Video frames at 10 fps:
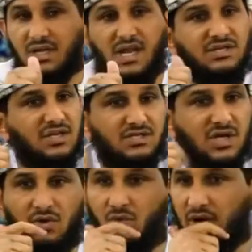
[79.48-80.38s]
لا
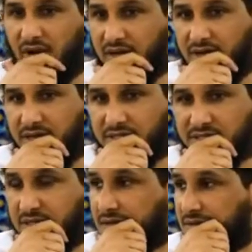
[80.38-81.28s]
تنجر وراء الناس
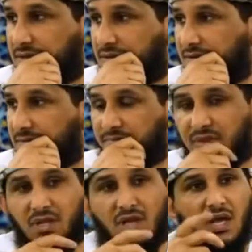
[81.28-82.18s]

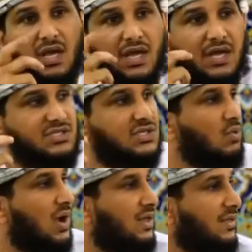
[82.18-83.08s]
ايش
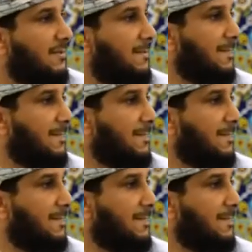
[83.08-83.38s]
سوى هذا؟